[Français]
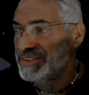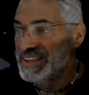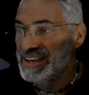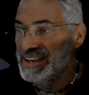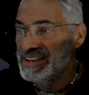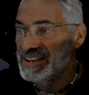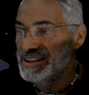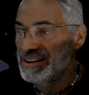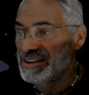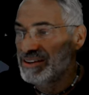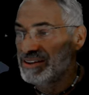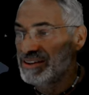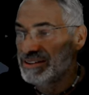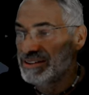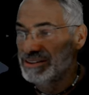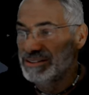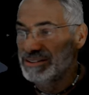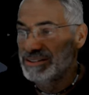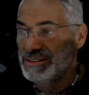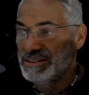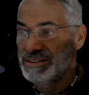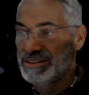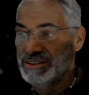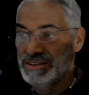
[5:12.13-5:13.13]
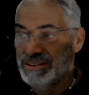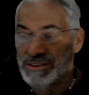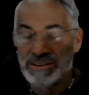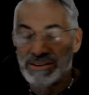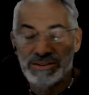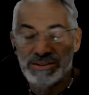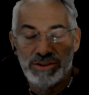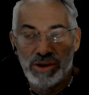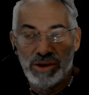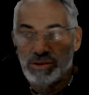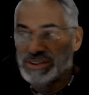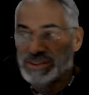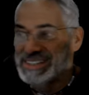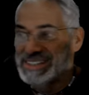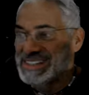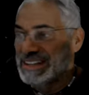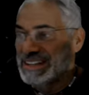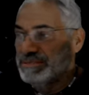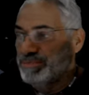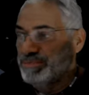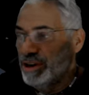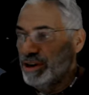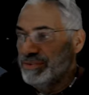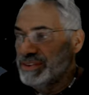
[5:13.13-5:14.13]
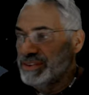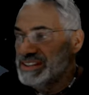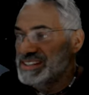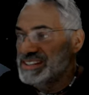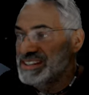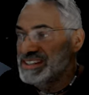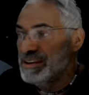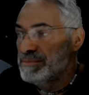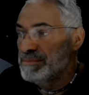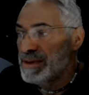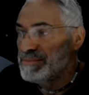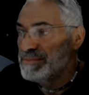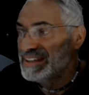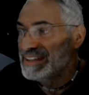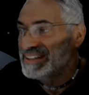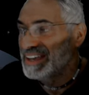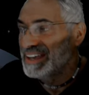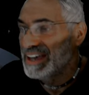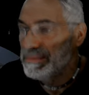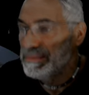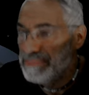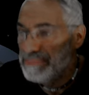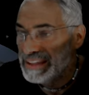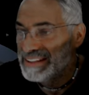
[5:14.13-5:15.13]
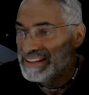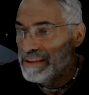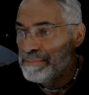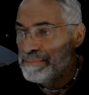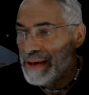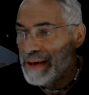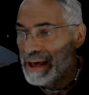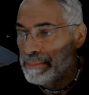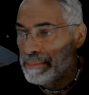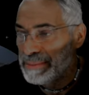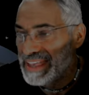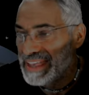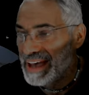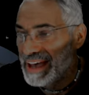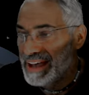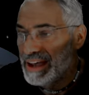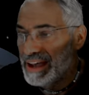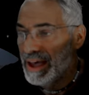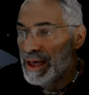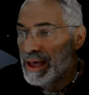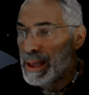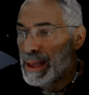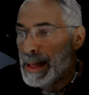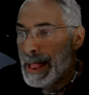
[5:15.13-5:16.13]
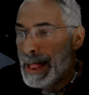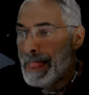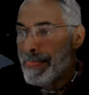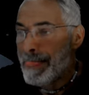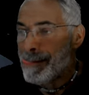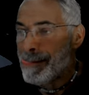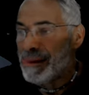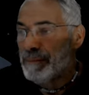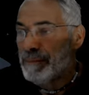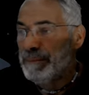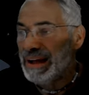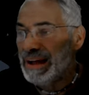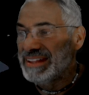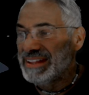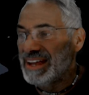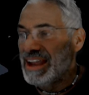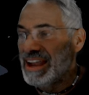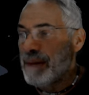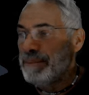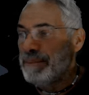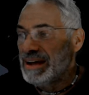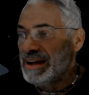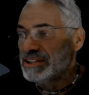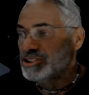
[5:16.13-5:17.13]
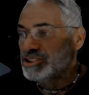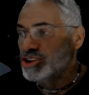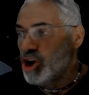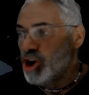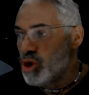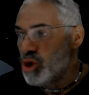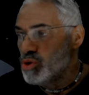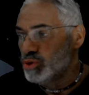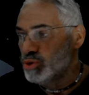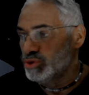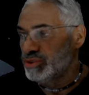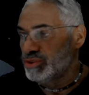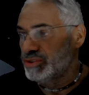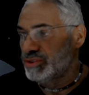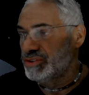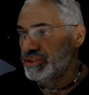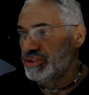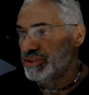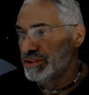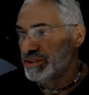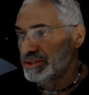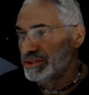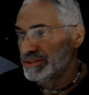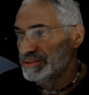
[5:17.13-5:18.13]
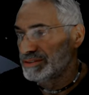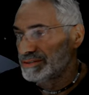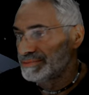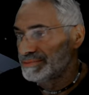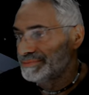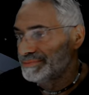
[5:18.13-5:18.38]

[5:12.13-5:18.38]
vient euh, euh, donc cette prophétie a même été répétée par Pierre pendant la Pentecôte.